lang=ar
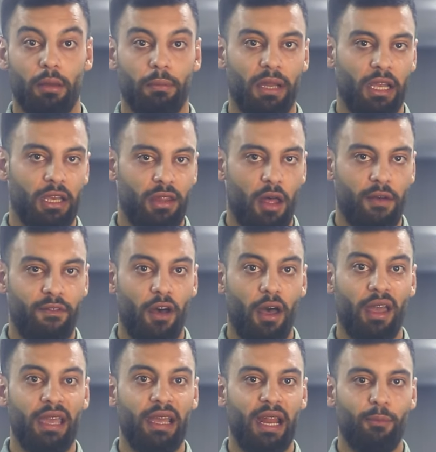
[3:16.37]

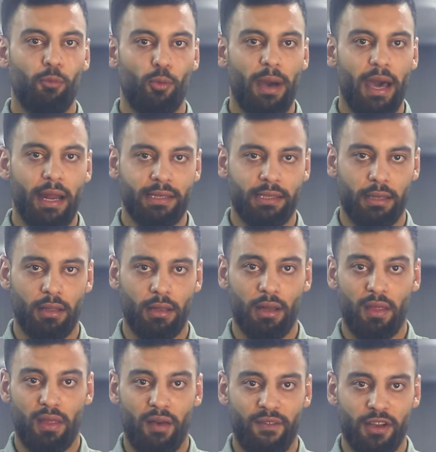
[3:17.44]
بالإضافة إلى ممارسة
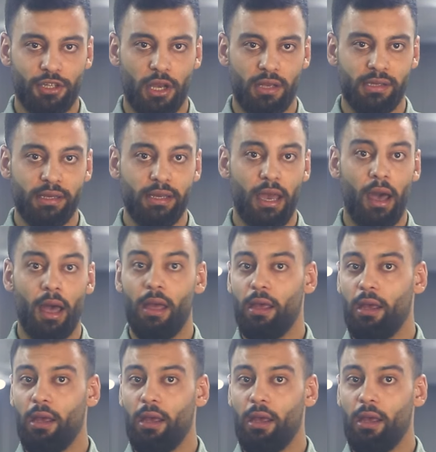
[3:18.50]
النظافة الشخصية